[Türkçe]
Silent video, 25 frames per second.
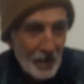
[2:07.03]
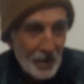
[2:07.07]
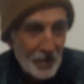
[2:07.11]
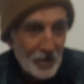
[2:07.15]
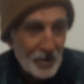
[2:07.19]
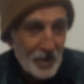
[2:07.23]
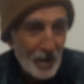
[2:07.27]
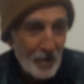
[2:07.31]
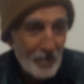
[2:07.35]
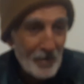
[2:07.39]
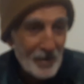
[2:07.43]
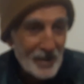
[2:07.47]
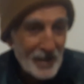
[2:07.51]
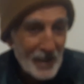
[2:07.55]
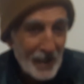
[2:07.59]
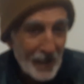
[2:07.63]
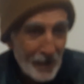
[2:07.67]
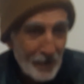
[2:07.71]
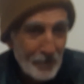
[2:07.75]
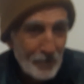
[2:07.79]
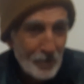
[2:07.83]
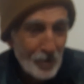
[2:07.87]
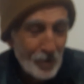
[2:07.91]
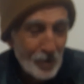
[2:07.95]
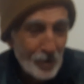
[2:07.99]
İşte
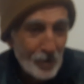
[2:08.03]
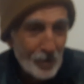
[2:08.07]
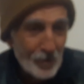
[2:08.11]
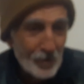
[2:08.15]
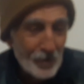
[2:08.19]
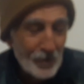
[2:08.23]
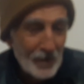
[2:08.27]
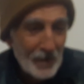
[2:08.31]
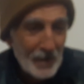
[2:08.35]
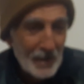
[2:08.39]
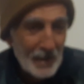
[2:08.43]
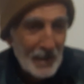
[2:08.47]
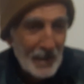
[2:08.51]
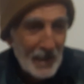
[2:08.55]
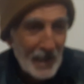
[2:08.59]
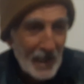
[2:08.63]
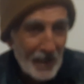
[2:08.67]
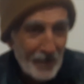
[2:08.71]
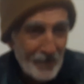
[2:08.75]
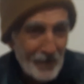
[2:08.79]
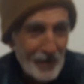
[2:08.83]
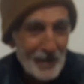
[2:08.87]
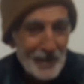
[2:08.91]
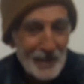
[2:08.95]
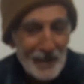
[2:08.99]
mesele bu.
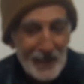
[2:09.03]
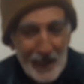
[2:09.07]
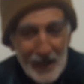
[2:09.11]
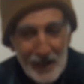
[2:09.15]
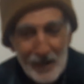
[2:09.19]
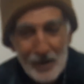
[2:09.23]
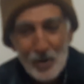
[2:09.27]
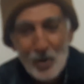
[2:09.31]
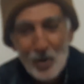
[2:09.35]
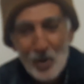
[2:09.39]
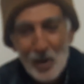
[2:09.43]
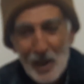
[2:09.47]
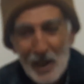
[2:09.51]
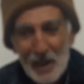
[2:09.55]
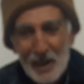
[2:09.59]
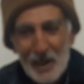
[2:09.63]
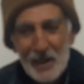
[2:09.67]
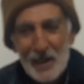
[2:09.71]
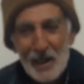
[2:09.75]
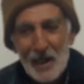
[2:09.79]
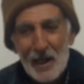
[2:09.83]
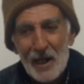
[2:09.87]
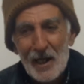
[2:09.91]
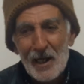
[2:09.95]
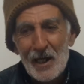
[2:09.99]
Evet geliyorlar
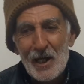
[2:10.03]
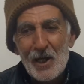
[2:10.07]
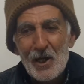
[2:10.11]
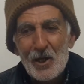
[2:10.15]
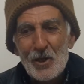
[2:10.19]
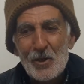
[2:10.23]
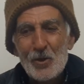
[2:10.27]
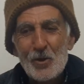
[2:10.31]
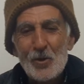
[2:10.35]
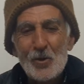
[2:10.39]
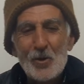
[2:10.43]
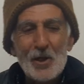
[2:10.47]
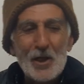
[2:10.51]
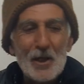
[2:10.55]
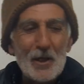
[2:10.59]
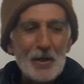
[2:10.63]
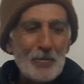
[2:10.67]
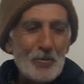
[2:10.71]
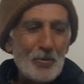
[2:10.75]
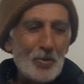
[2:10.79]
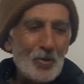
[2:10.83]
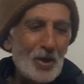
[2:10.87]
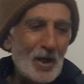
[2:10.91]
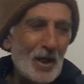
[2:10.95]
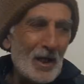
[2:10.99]
Irak'a
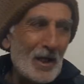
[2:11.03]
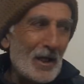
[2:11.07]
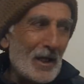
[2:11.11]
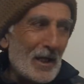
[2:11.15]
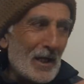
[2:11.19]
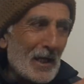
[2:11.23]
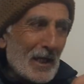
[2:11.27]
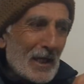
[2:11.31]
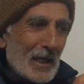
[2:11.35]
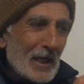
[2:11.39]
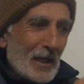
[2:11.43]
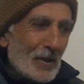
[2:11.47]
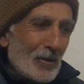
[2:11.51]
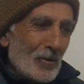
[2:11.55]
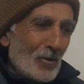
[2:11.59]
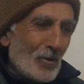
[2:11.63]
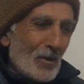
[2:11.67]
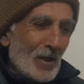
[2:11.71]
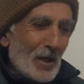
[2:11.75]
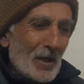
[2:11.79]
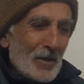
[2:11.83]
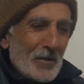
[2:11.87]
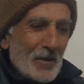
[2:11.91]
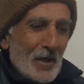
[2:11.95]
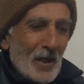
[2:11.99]
gidiyorlar, buralara
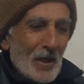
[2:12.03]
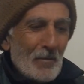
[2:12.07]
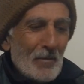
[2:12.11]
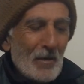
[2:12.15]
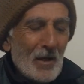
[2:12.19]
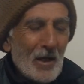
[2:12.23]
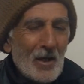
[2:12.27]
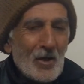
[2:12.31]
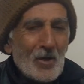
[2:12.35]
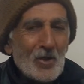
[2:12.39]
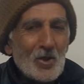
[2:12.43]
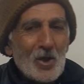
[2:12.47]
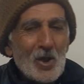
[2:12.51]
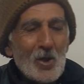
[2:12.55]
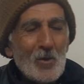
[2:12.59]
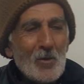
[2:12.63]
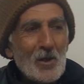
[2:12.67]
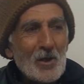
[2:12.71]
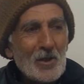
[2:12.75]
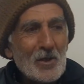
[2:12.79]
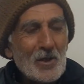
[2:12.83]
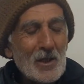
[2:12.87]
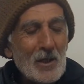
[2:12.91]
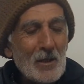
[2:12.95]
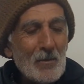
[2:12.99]
geliyorlar, Diyarbakır'ın
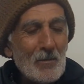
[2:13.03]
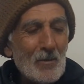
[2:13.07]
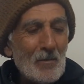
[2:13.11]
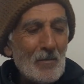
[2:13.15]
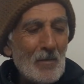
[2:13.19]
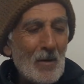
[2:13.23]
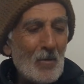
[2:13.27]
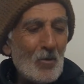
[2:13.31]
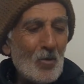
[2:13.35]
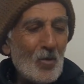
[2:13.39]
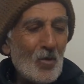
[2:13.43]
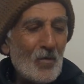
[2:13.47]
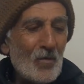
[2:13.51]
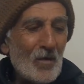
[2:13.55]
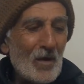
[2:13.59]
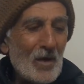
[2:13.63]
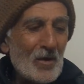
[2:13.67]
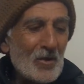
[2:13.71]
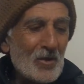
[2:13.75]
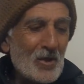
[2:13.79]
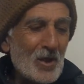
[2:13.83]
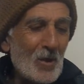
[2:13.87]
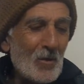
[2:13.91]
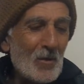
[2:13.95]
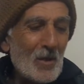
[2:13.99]
çevresi, bilmem
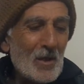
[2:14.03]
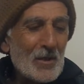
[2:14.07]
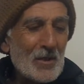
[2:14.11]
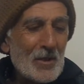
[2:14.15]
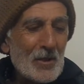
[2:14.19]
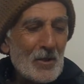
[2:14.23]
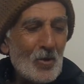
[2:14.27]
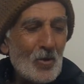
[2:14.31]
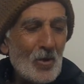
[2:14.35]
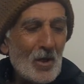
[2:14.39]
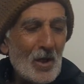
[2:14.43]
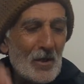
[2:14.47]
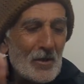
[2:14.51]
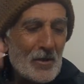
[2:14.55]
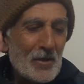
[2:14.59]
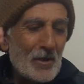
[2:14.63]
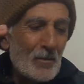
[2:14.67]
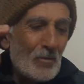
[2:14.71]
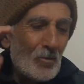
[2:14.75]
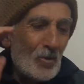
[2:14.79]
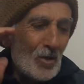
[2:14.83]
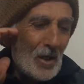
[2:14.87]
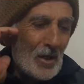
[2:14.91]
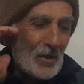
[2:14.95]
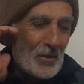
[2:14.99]
Urfa'nın çevresi,
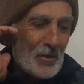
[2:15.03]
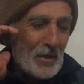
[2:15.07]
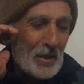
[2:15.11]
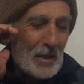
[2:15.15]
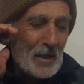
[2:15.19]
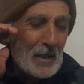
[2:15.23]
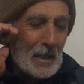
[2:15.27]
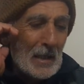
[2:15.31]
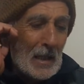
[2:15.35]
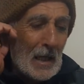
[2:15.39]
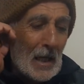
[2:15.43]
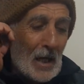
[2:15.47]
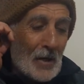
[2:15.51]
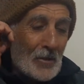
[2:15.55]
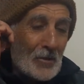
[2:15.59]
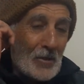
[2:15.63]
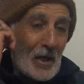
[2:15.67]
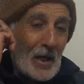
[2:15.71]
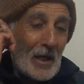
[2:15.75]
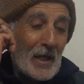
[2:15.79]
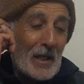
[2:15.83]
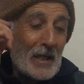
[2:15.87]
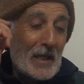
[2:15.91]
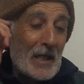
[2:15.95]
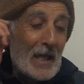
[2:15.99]
orası burası,
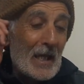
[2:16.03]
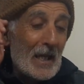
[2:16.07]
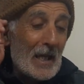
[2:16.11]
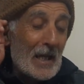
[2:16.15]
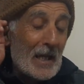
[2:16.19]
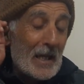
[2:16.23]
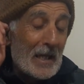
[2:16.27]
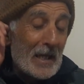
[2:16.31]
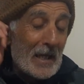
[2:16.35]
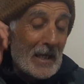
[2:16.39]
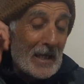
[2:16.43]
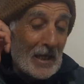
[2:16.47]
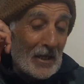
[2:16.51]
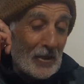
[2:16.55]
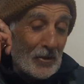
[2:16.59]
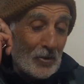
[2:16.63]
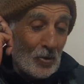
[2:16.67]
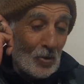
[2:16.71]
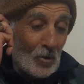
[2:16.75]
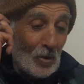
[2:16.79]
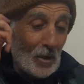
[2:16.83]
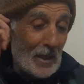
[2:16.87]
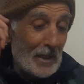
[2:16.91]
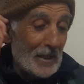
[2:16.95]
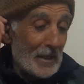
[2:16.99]
tarihi yerleri
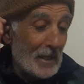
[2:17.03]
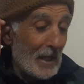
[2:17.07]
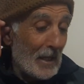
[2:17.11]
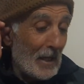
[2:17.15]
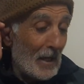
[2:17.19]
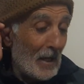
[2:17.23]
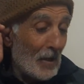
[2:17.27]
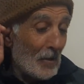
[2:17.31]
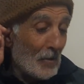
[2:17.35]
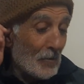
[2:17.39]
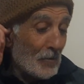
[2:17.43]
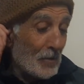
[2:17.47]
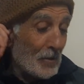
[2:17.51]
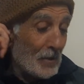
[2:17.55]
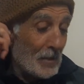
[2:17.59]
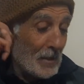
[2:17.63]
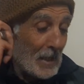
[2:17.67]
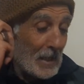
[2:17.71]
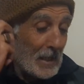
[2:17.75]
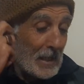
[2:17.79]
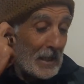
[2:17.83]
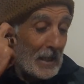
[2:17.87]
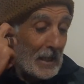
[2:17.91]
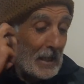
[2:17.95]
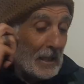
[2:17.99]
geziyorlar, yer
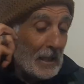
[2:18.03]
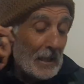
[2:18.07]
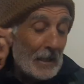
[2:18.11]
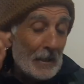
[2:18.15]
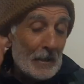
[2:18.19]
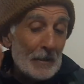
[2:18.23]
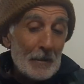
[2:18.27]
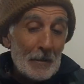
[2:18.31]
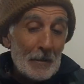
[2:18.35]
altındaki